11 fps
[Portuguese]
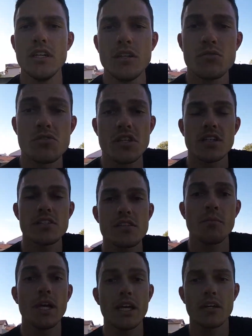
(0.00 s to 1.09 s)
um
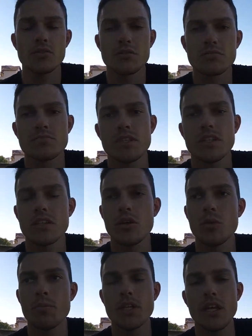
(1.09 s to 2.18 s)
ciclista bem alto, então
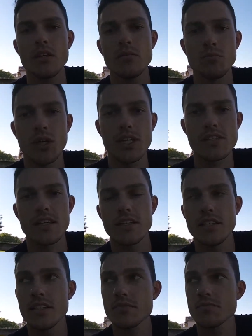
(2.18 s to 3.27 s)
optei por essa
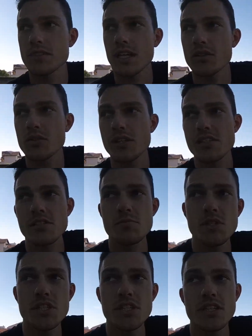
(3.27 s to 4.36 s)
linha, tá? Todas essas
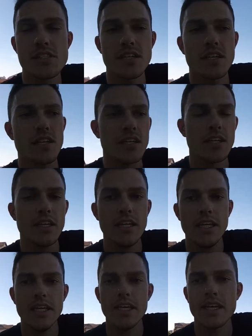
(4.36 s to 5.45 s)
medidas aqui
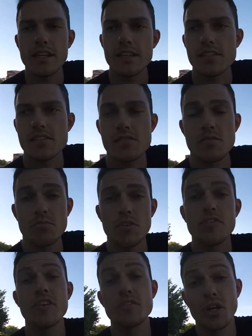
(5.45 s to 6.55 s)
elas
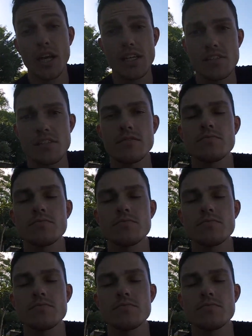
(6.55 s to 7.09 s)
me favorecem.